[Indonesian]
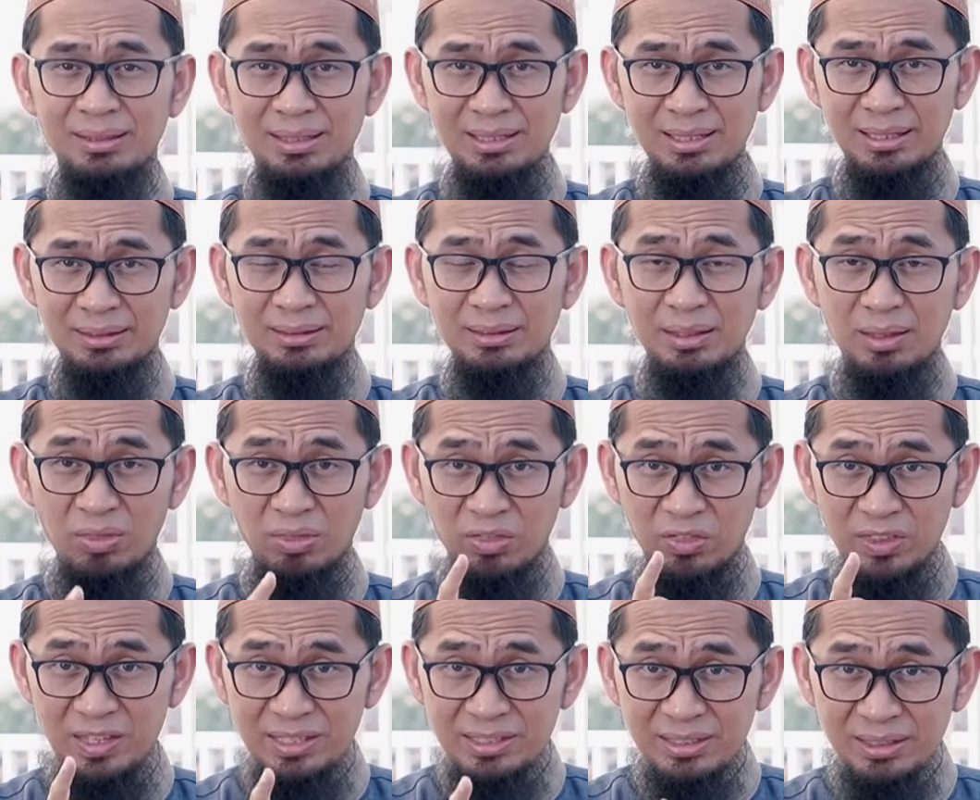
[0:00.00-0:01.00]
Ingat,
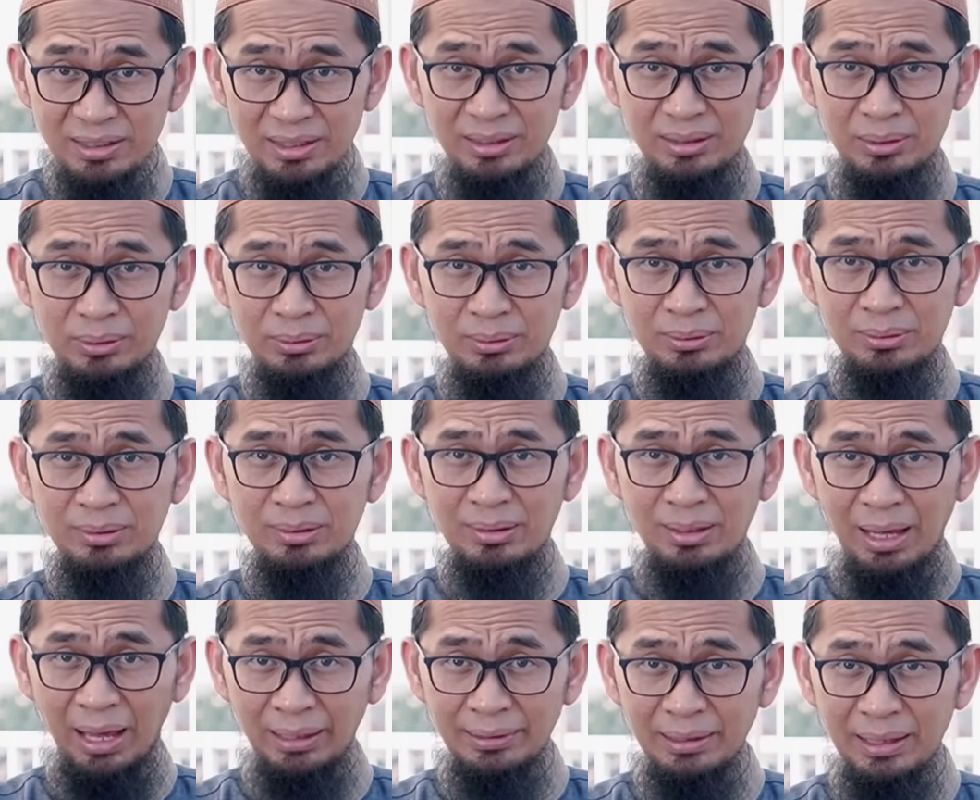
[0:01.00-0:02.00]
zikir itu
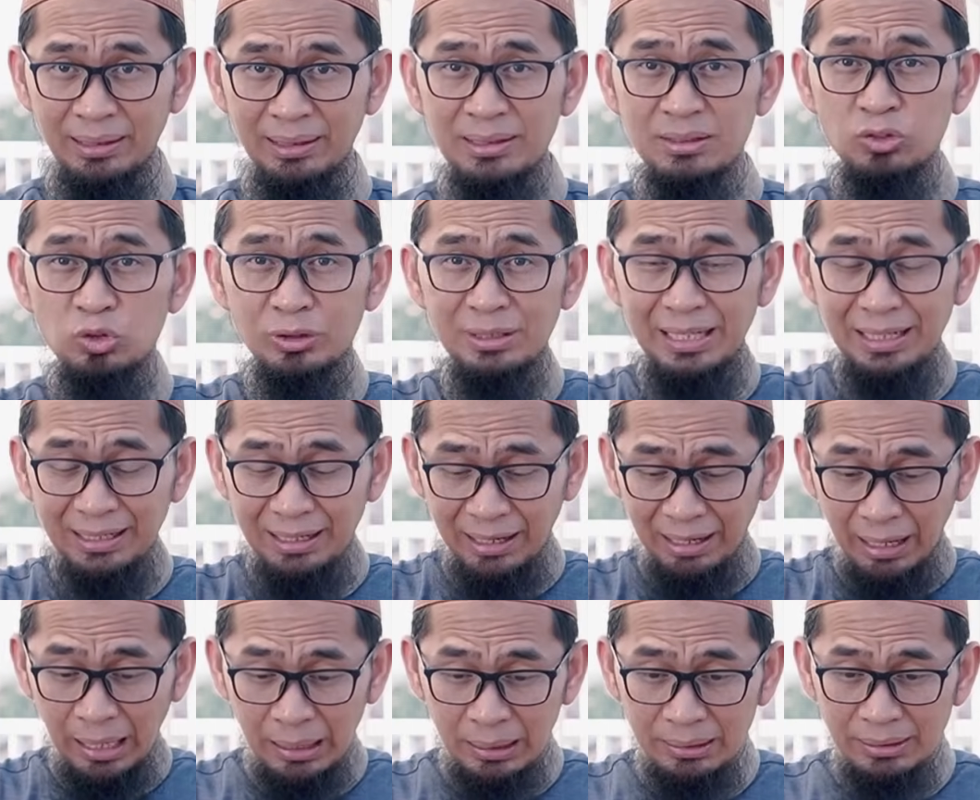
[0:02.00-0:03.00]
adalah segala
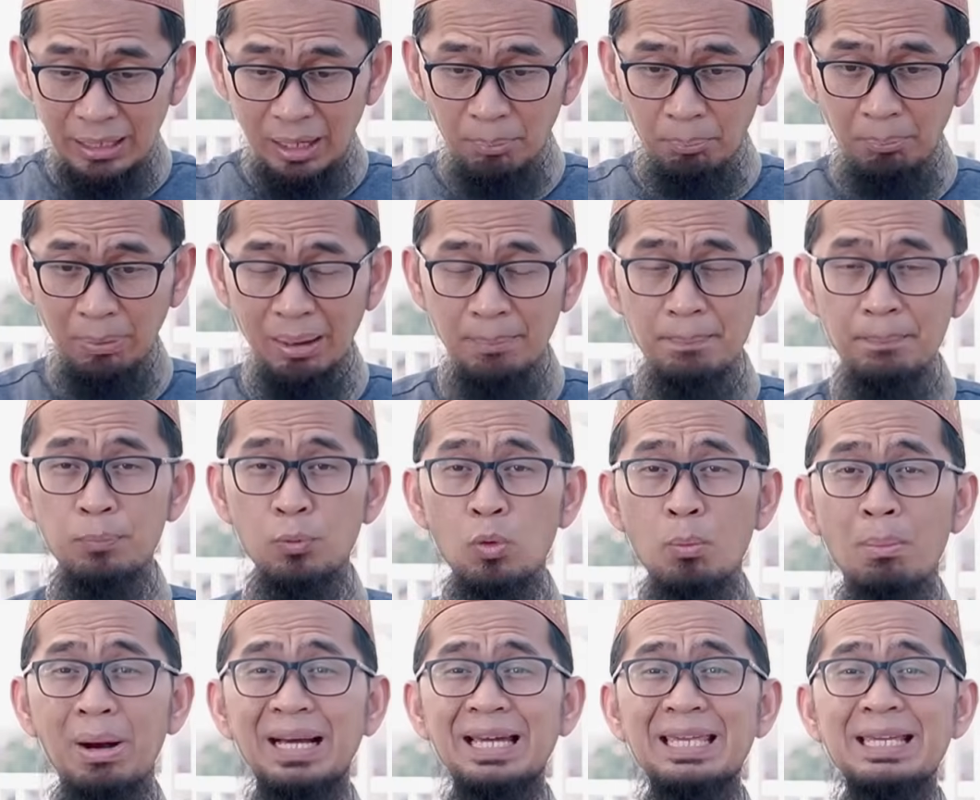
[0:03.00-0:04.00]
hal yang
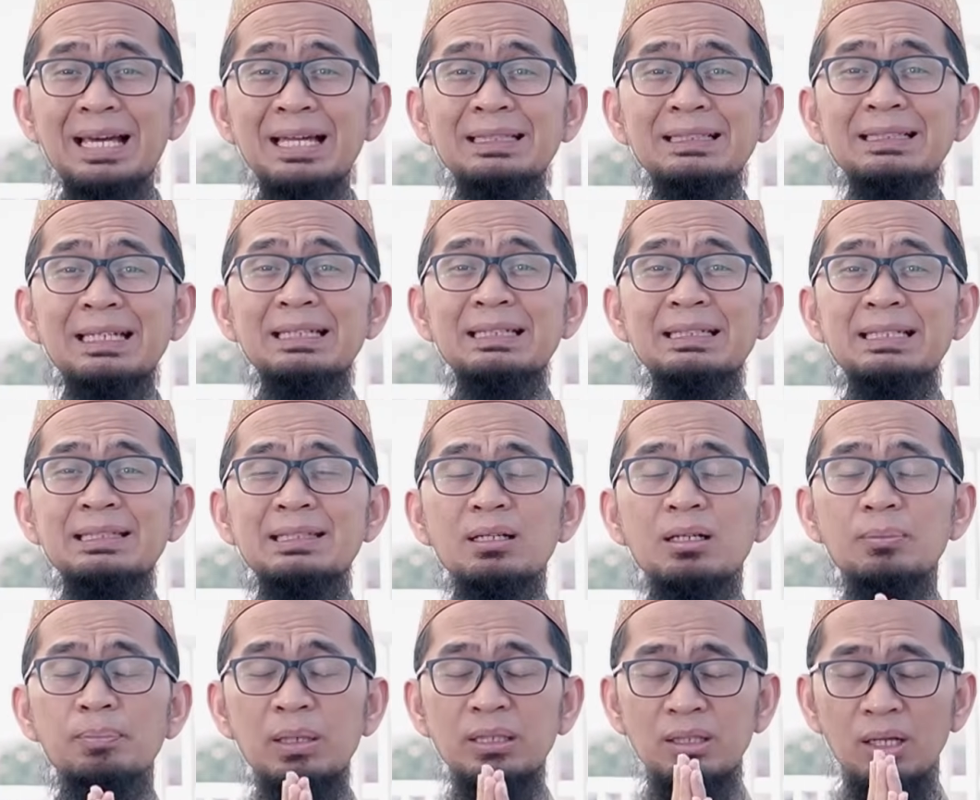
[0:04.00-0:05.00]
mampu mengingatkan
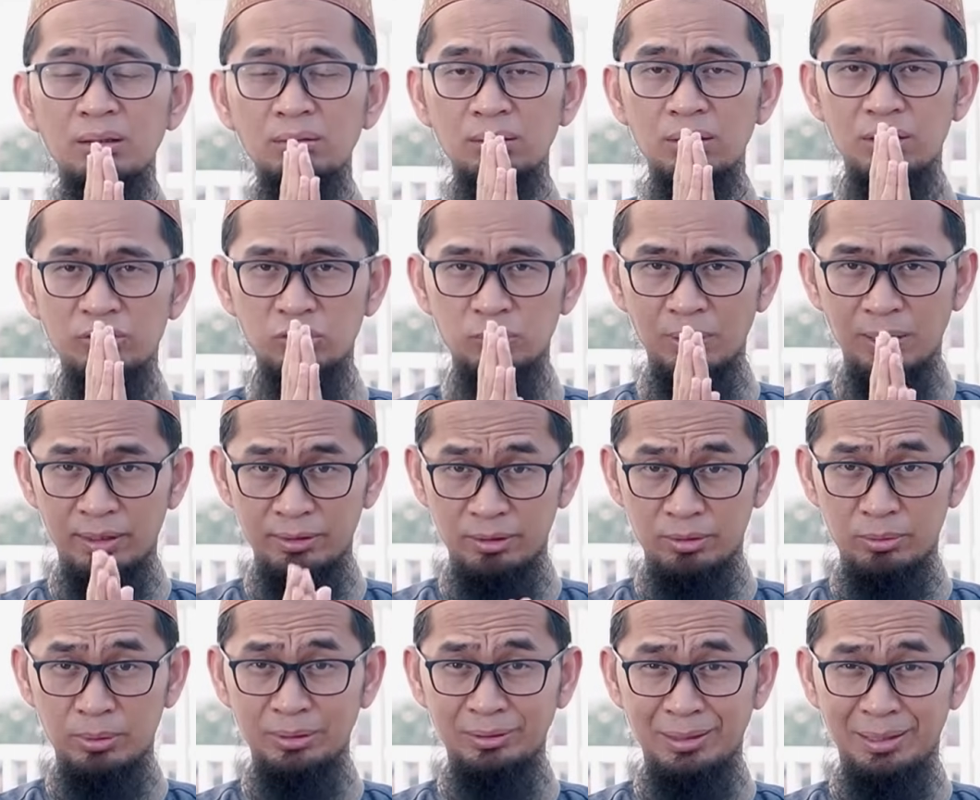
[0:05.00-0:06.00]
kita kepada Allah
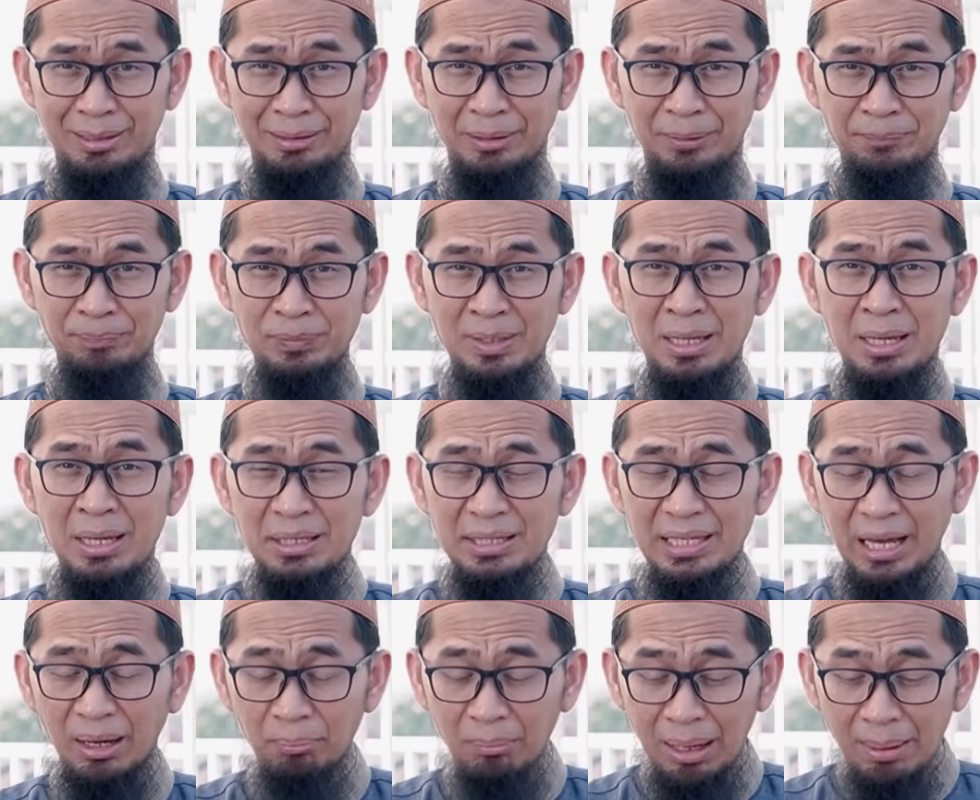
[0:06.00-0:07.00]
Subhanahu wa taala,
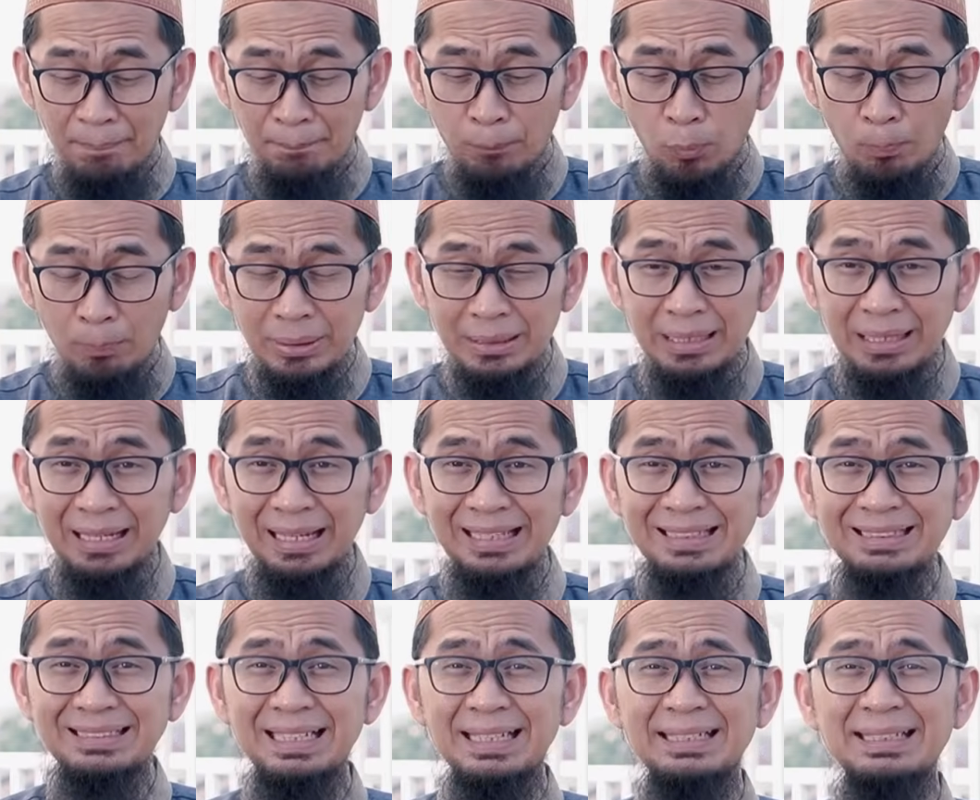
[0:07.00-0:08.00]
yang mampu
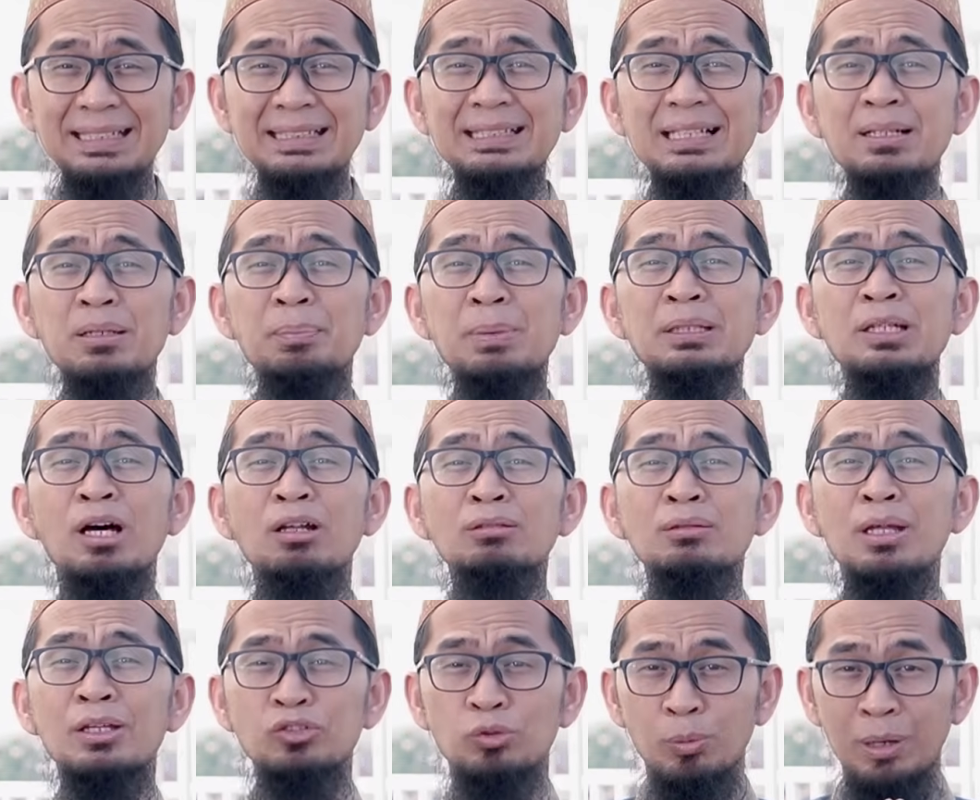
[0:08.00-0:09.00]
mendekatkan kita kepada
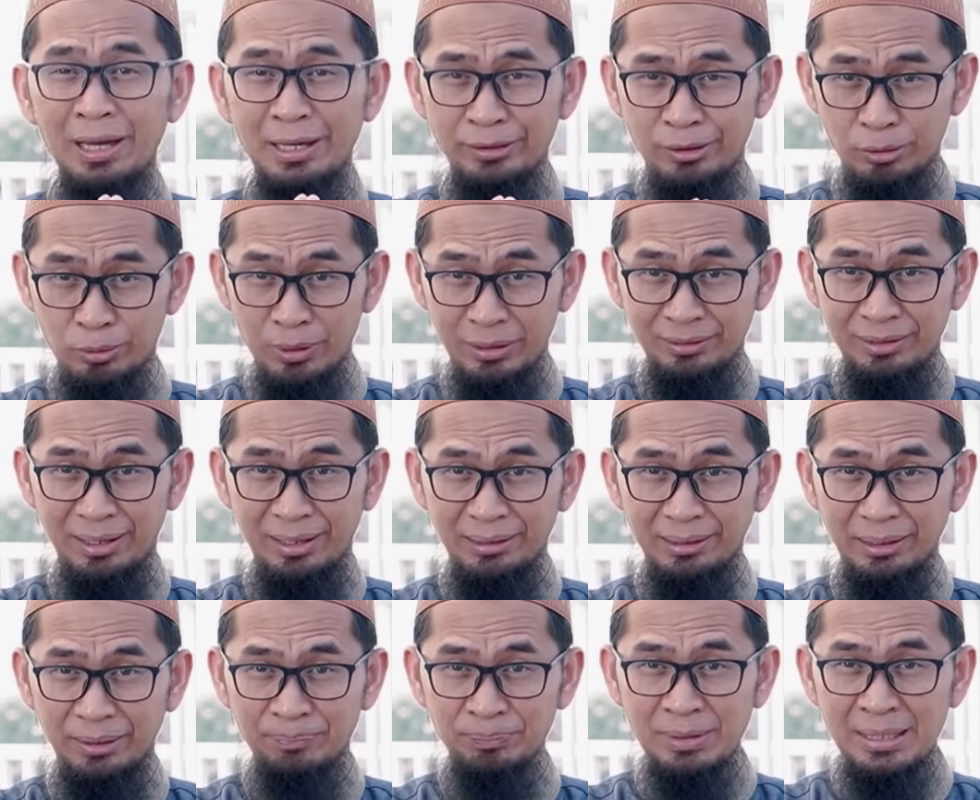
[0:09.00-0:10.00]
Allah Subhanahu wa
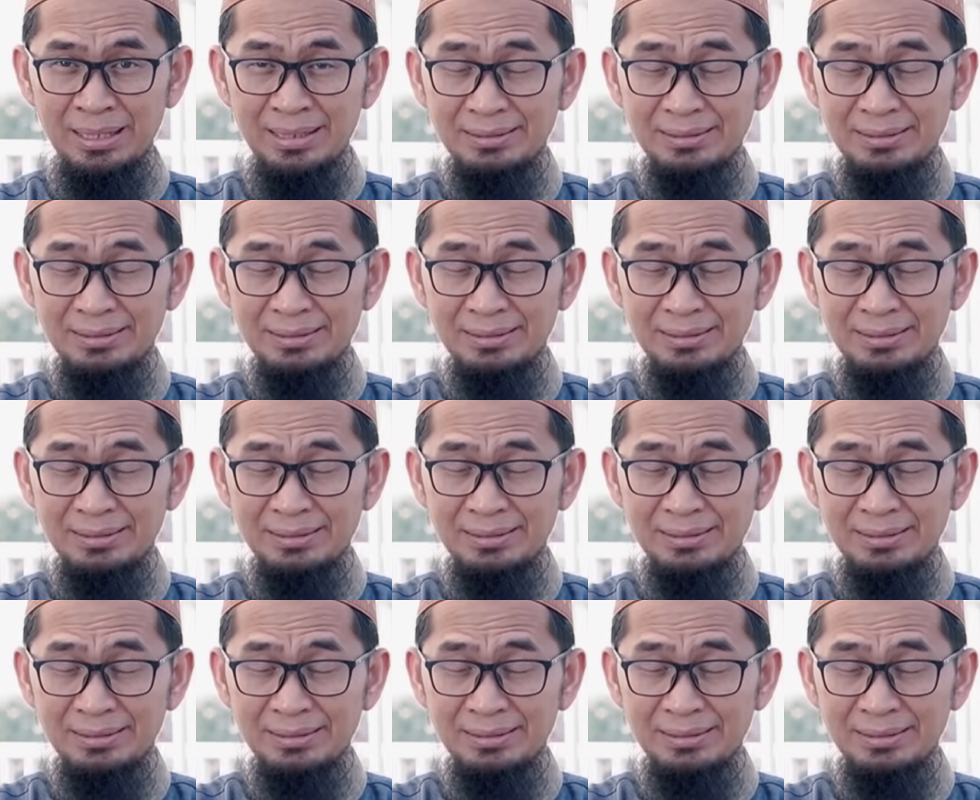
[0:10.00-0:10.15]
taala.